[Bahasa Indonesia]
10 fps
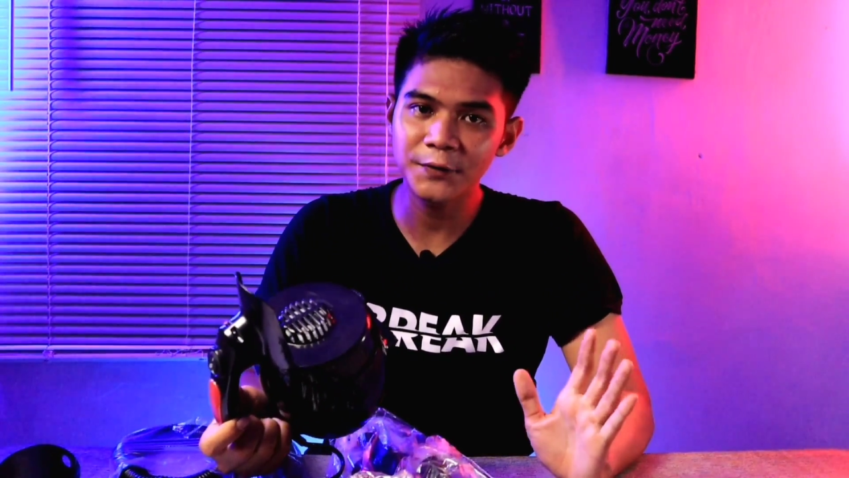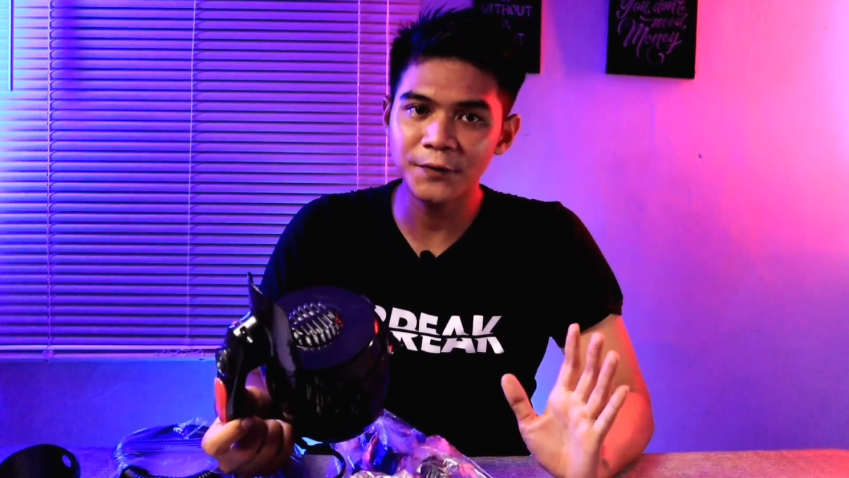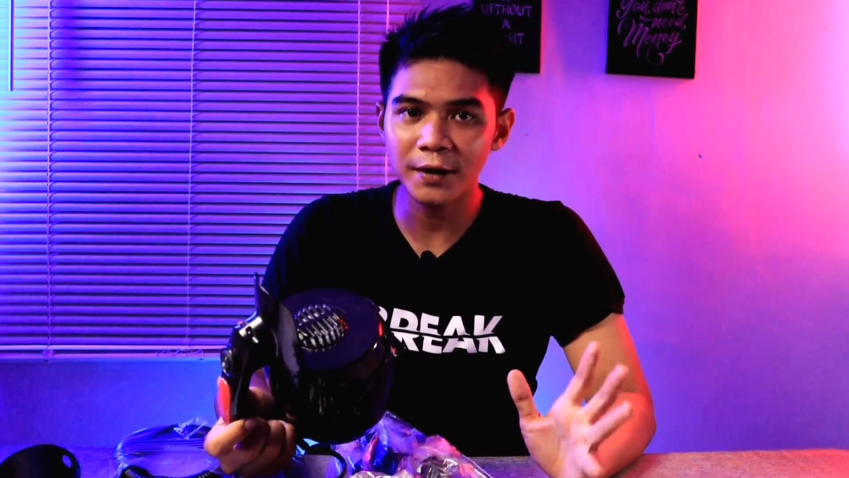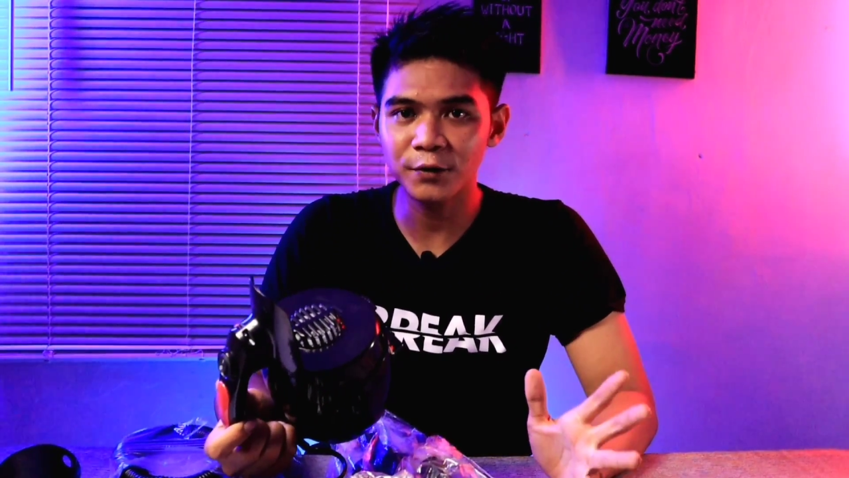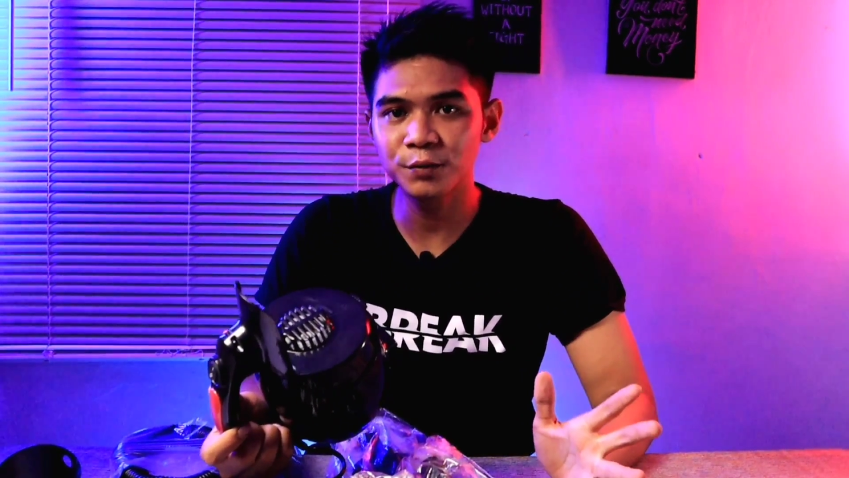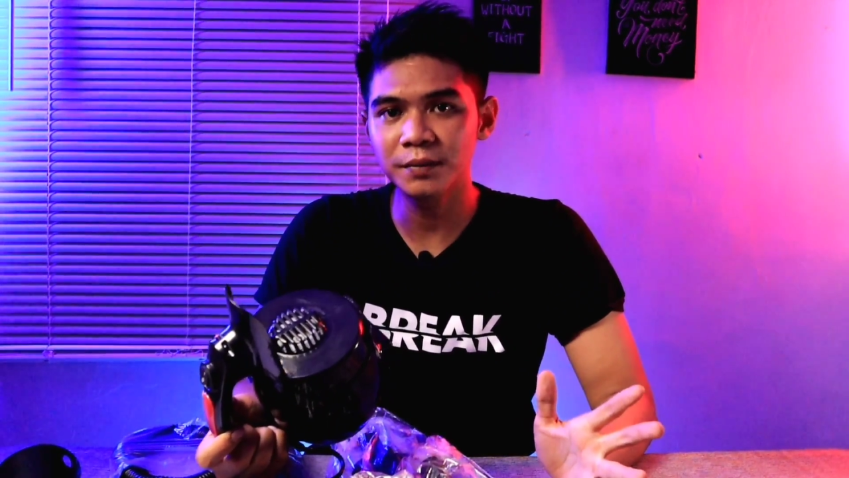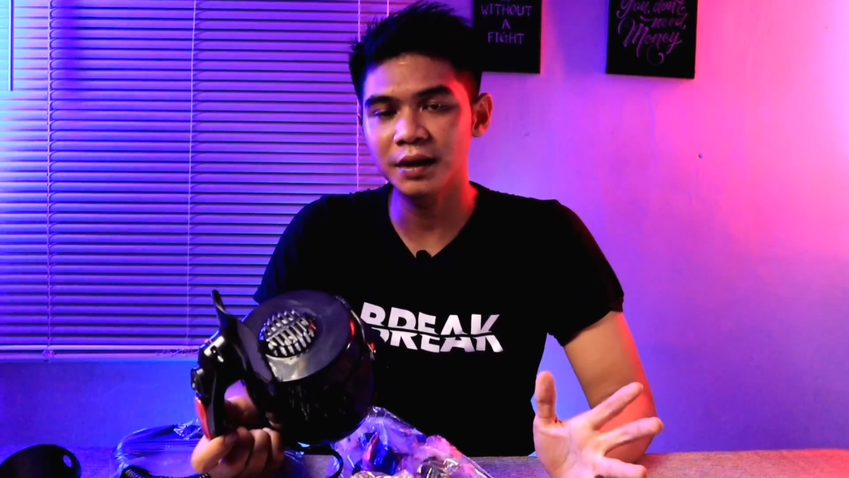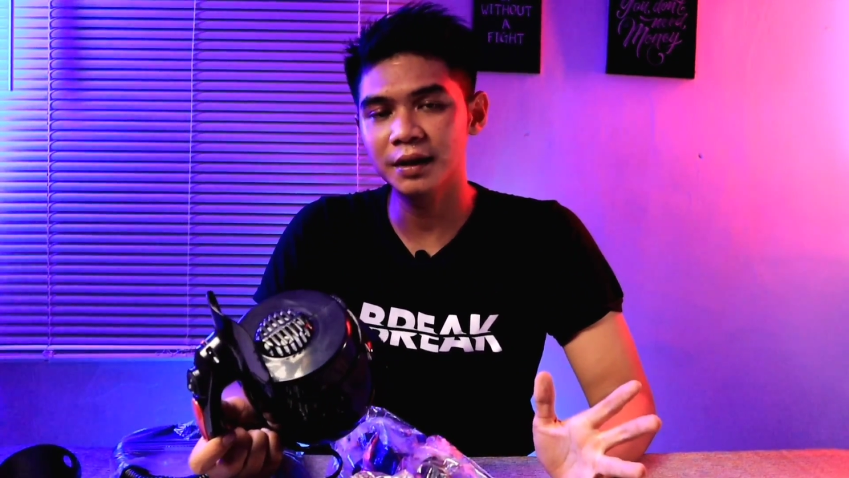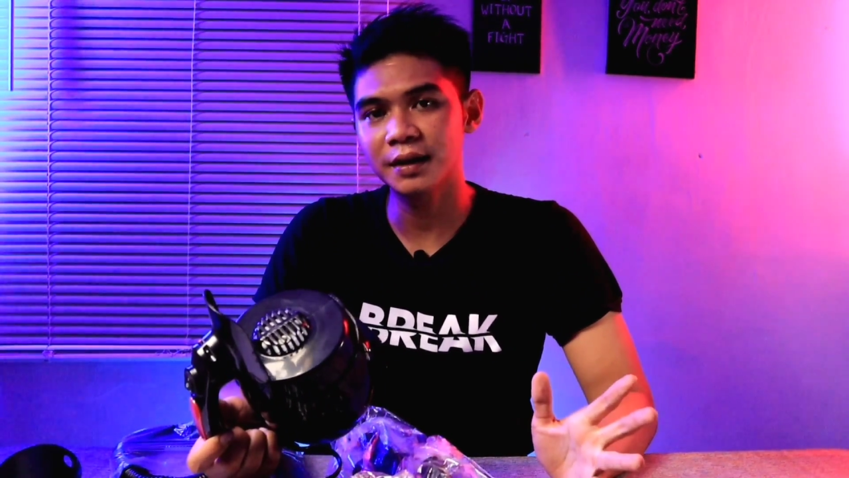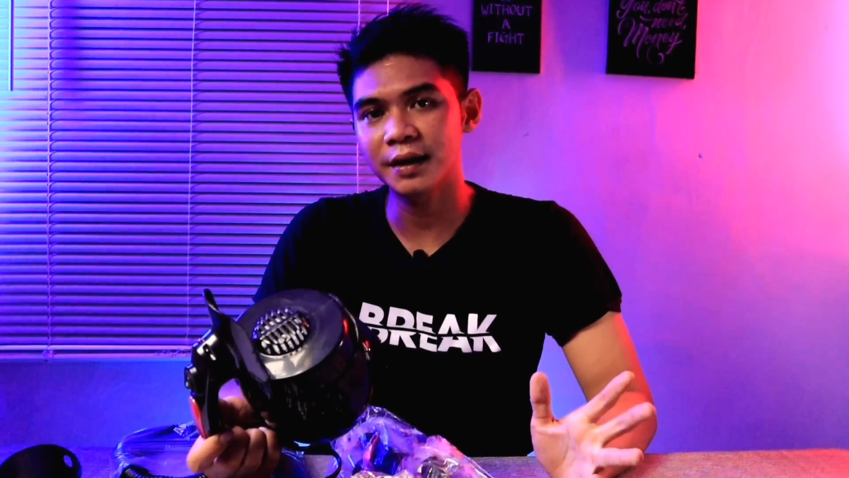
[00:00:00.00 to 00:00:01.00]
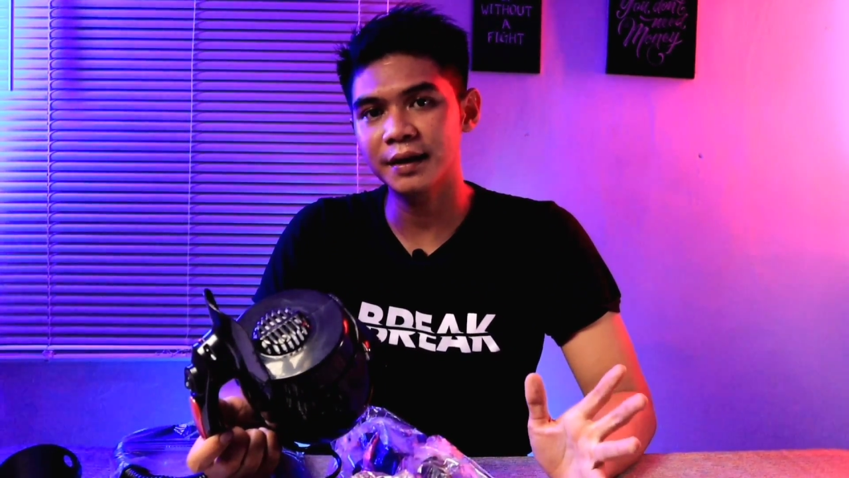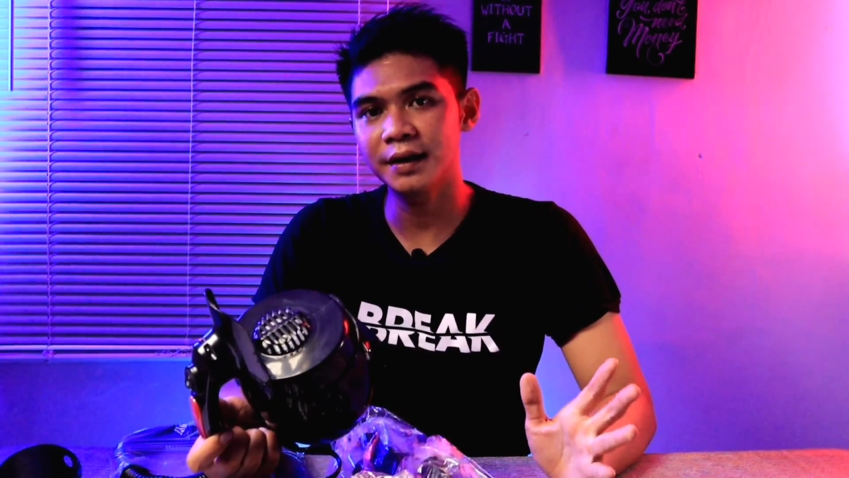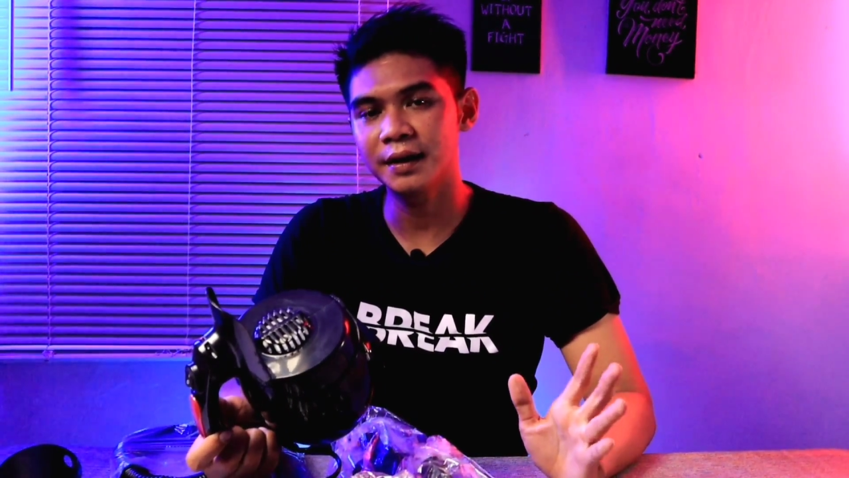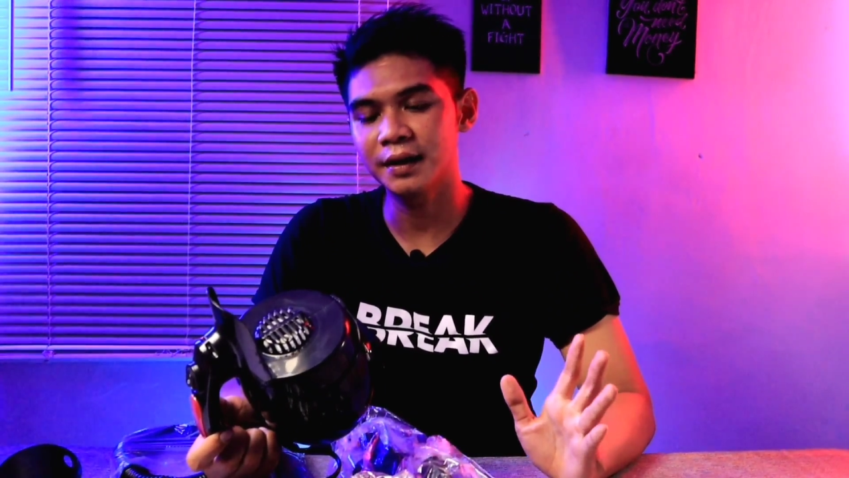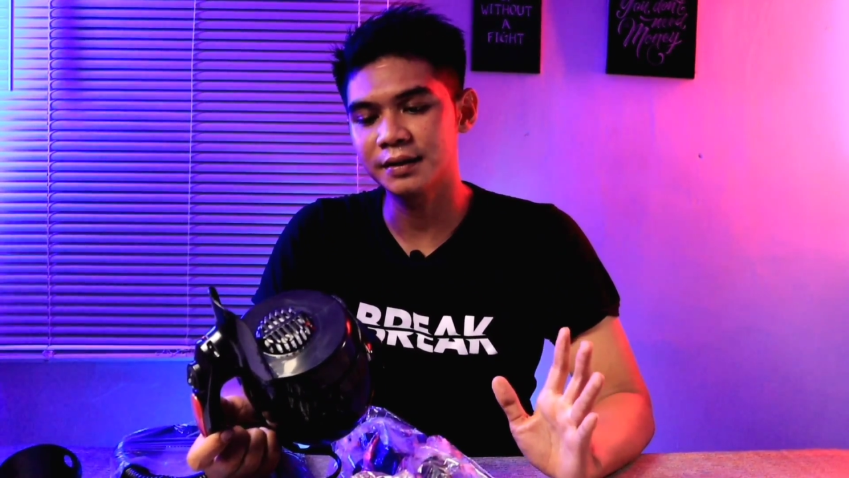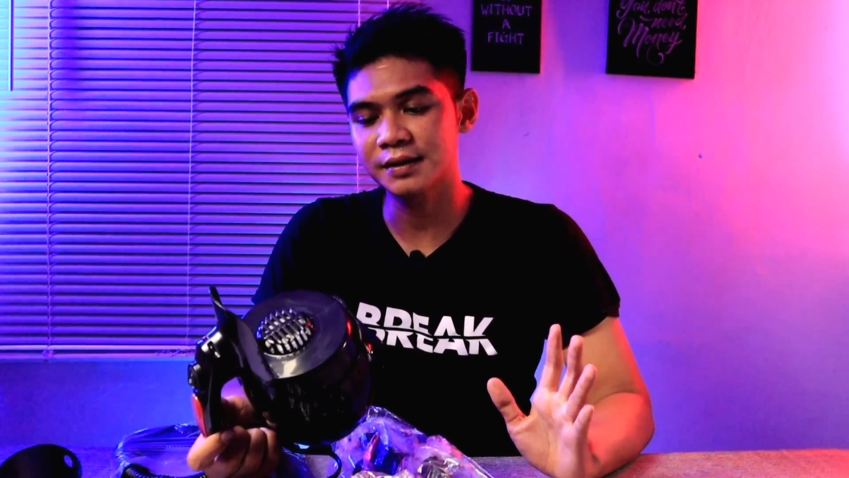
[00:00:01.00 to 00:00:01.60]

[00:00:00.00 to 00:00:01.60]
vacuum cleaner ini,